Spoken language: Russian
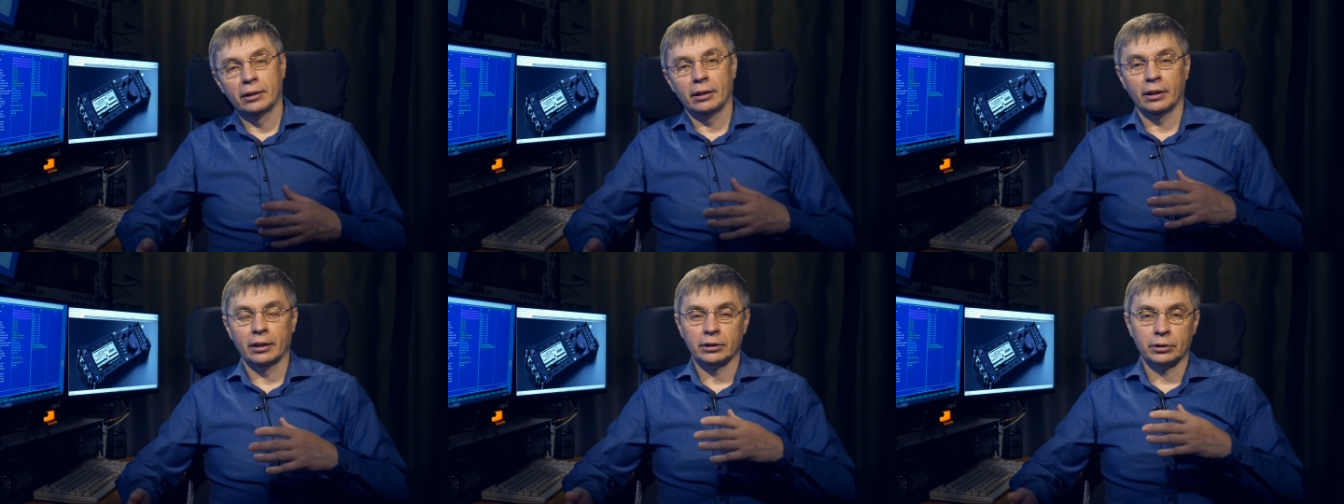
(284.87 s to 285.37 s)

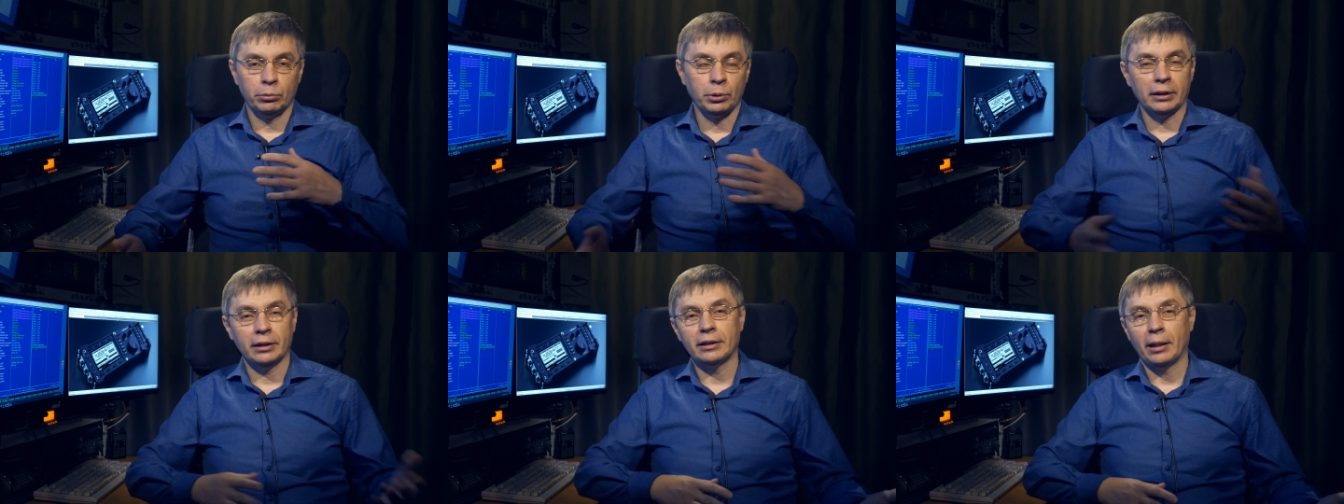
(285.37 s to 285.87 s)
э,
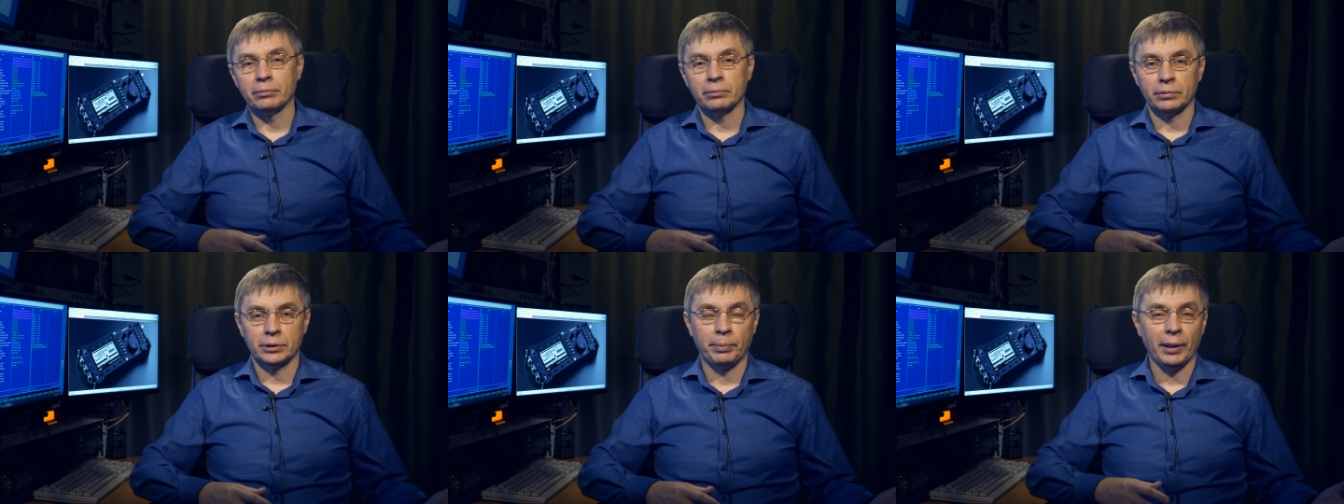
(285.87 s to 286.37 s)
куда-то
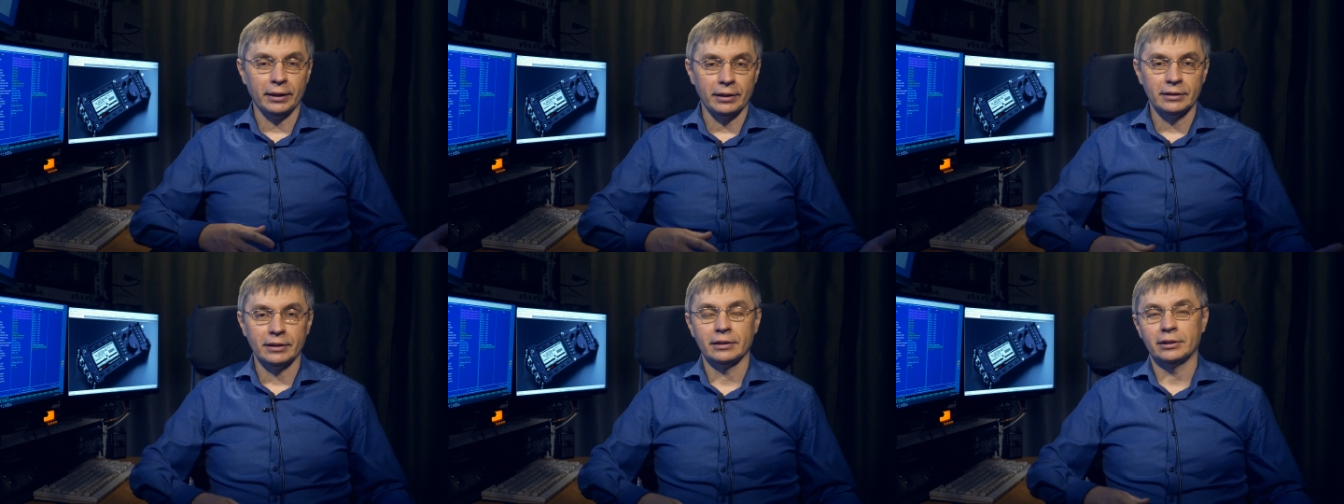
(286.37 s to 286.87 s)
там
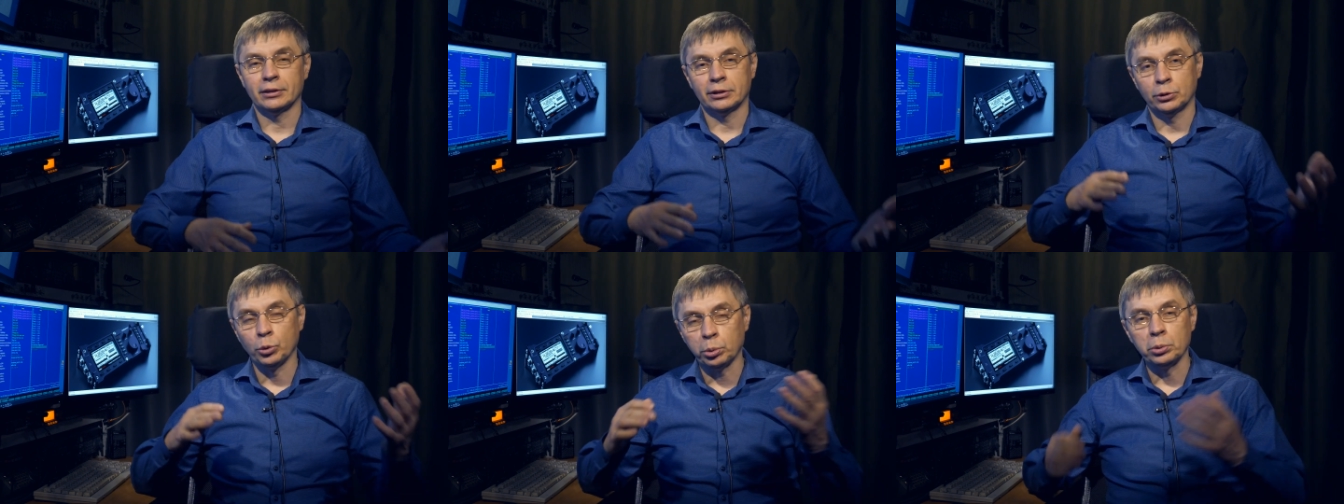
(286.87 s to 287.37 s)
спрятаться,
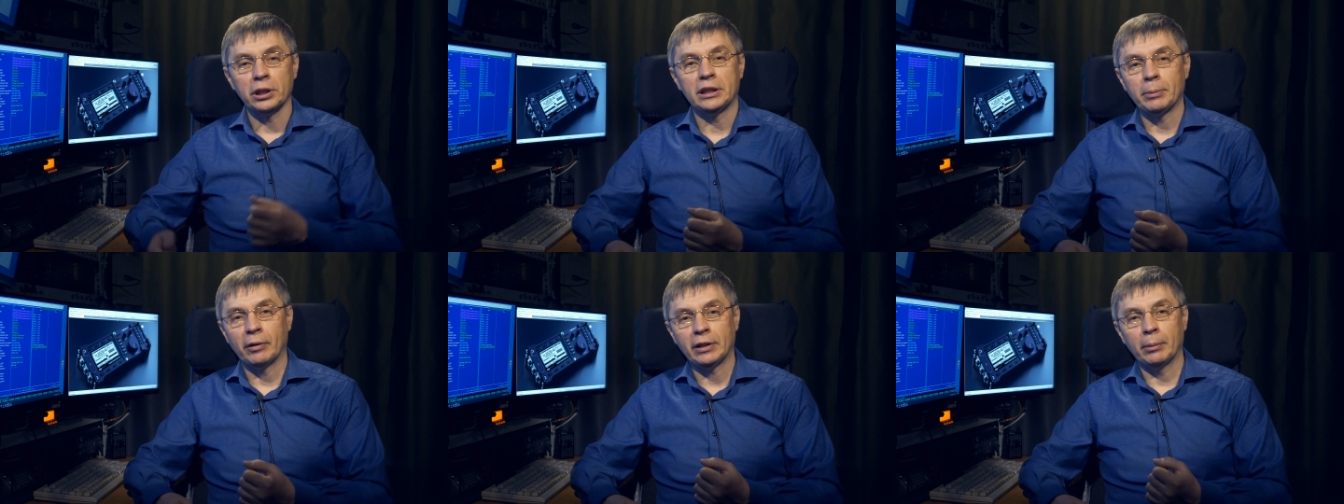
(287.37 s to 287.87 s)
стукнуть
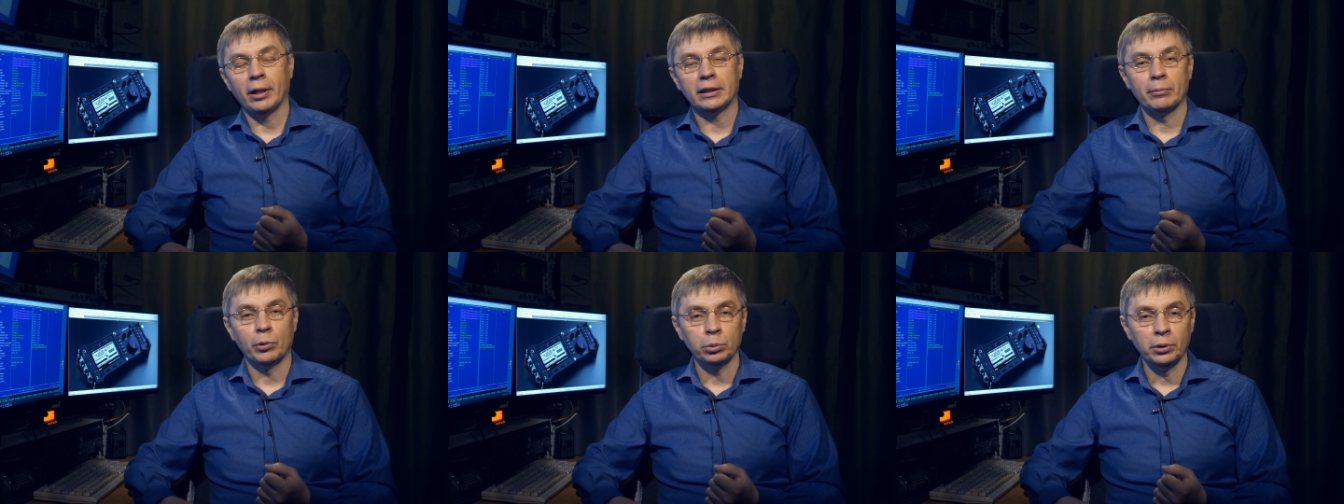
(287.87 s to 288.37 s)
этим
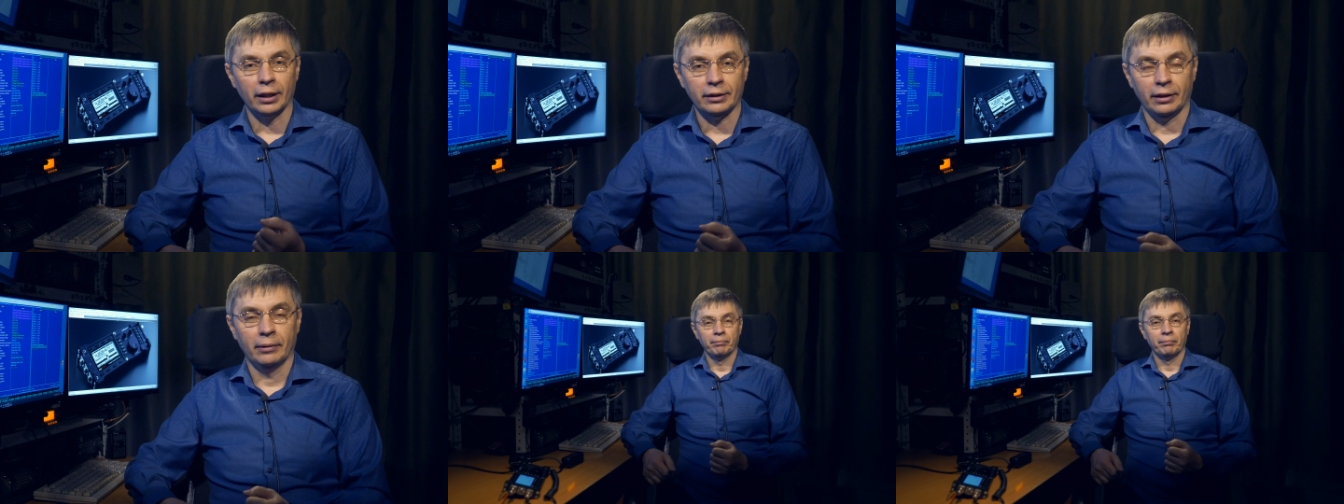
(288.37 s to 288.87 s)
автоматом
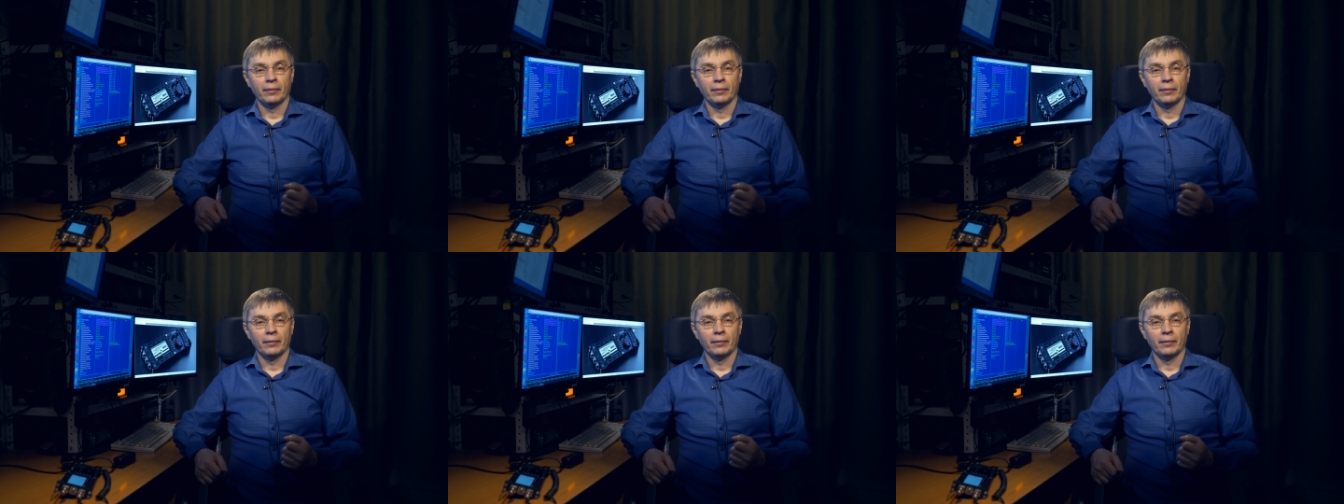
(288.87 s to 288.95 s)
куда-то.